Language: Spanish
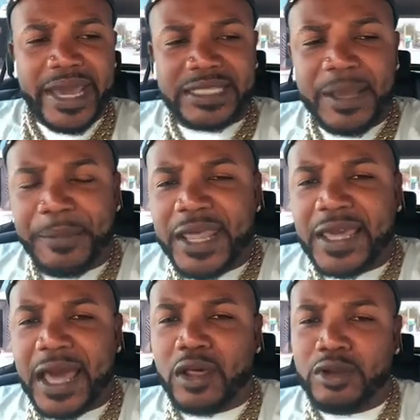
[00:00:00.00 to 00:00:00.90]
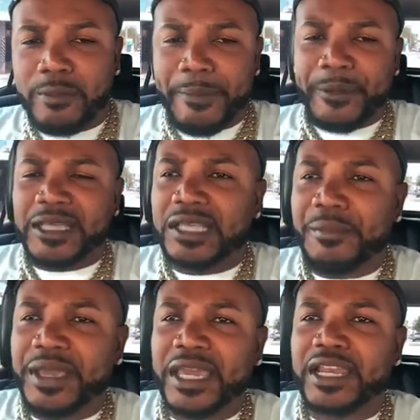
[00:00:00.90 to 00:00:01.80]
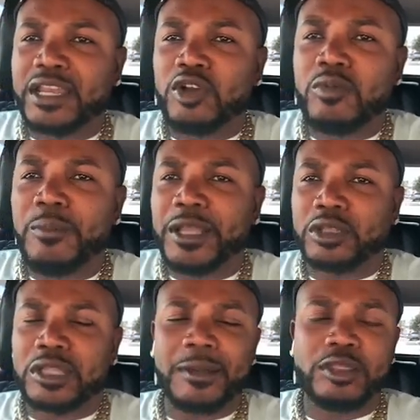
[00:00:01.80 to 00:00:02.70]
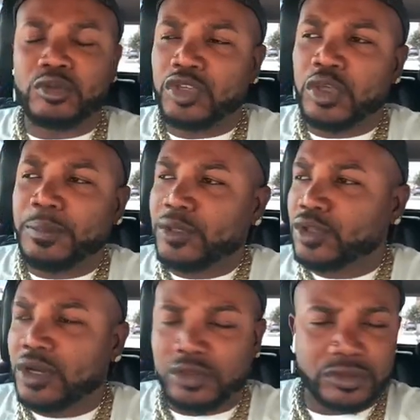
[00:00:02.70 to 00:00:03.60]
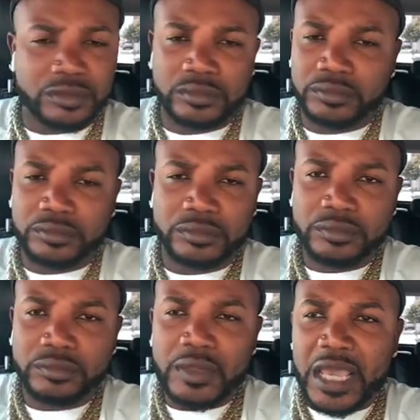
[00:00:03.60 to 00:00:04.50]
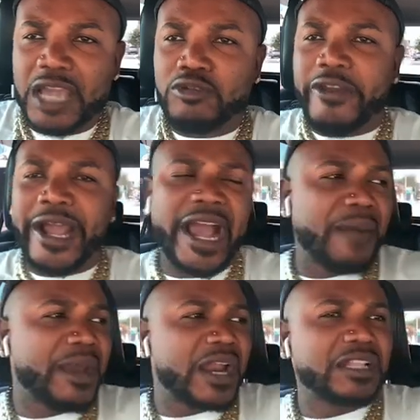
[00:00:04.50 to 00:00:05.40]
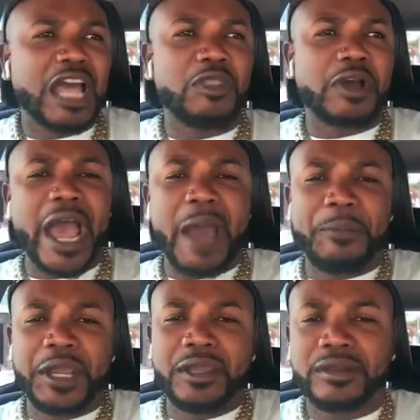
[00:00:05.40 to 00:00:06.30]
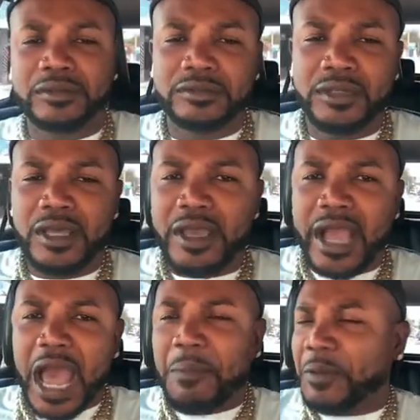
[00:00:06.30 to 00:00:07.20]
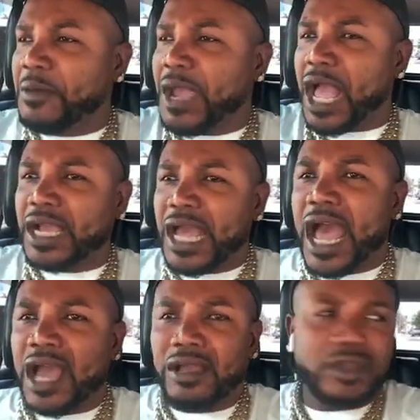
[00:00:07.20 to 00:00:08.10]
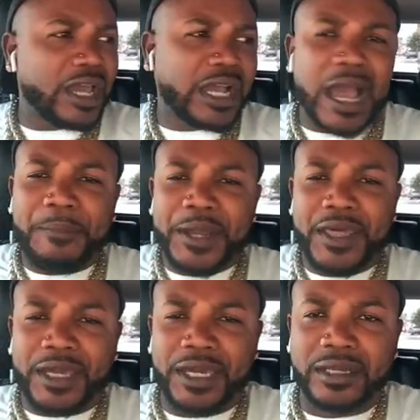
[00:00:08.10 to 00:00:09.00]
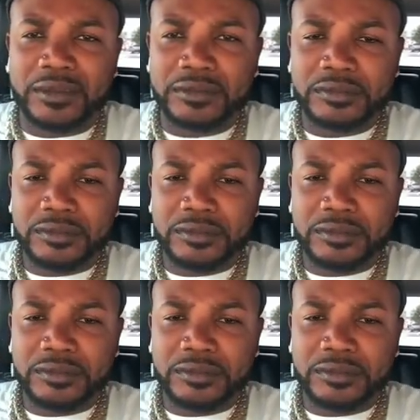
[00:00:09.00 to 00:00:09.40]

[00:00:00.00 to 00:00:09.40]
Ese predicador no me puede decir a mí que en ningún momento estaba inducido por Dios en una cámara retando, Capri, Capri, ven acá. ¿Qué Capri de qué?